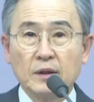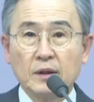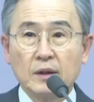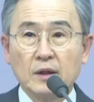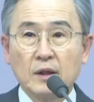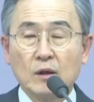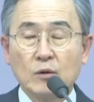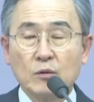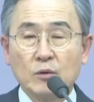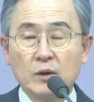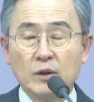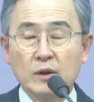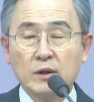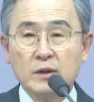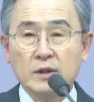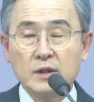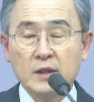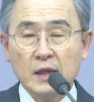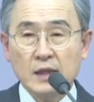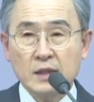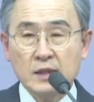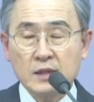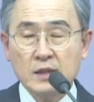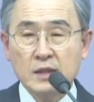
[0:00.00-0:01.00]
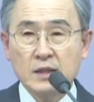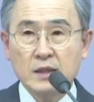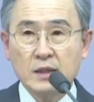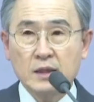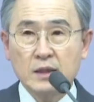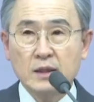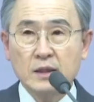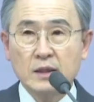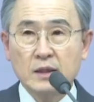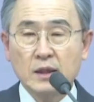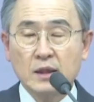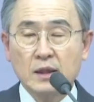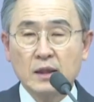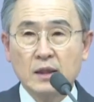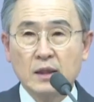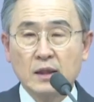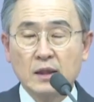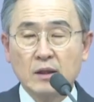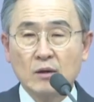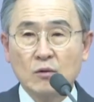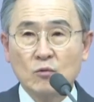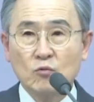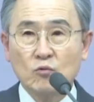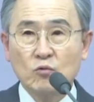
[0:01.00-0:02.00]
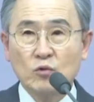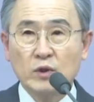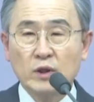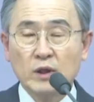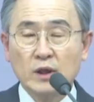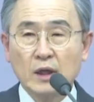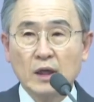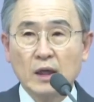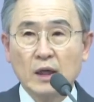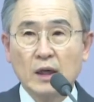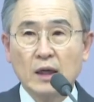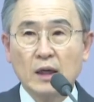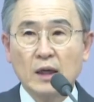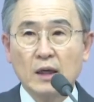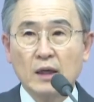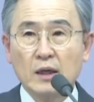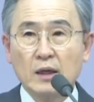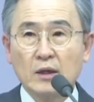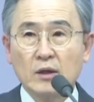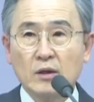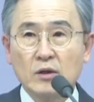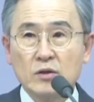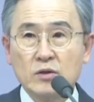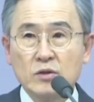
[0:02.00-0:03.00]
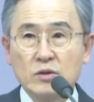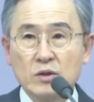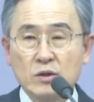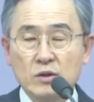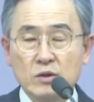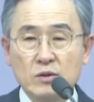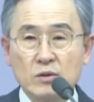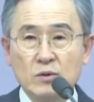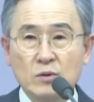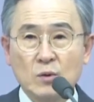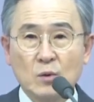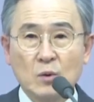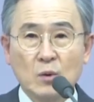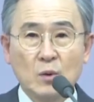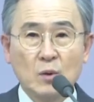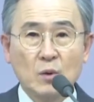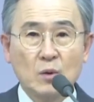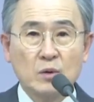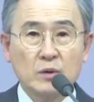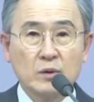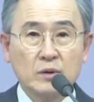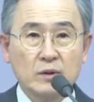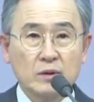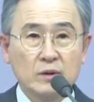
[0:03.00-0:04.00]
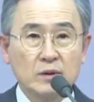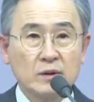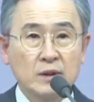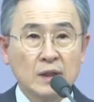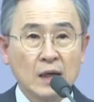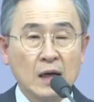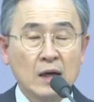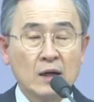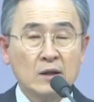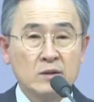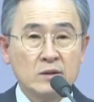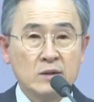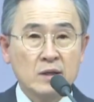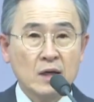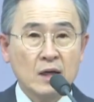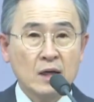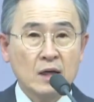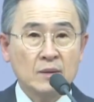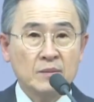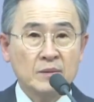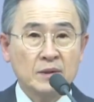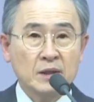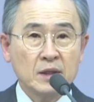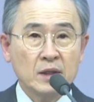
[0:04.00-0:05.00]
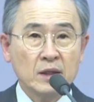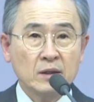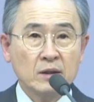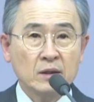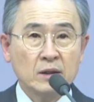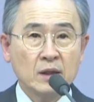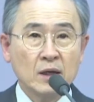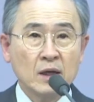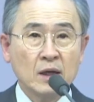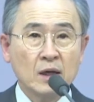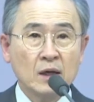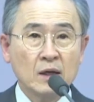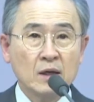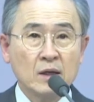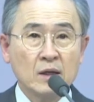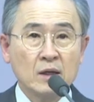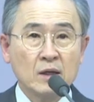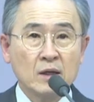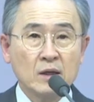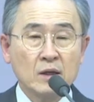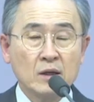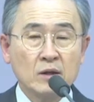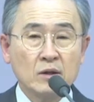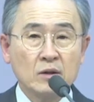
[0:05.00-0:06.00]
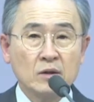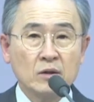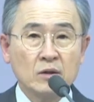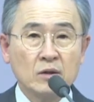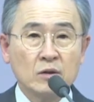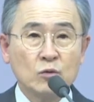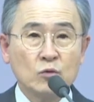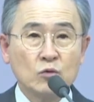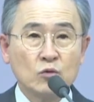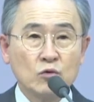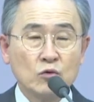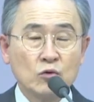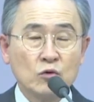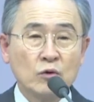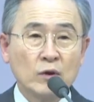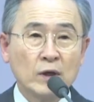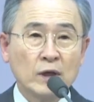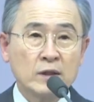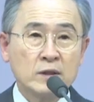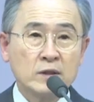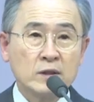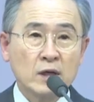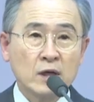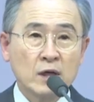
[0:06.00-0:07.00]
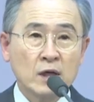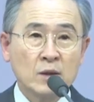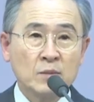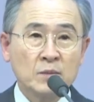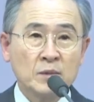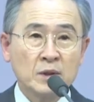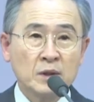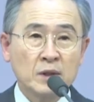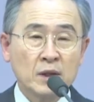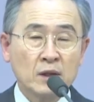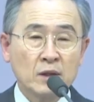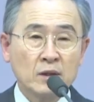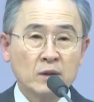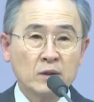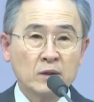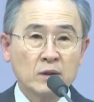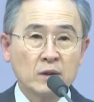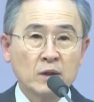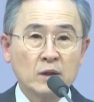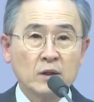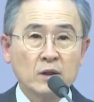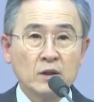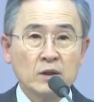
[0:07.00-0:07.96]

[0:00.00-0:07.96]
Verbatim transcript: 그러니까 우리는 자칫 어, 우리가 스스로 더 나은 사람이 되거나 더 훌륭한 사람이 되는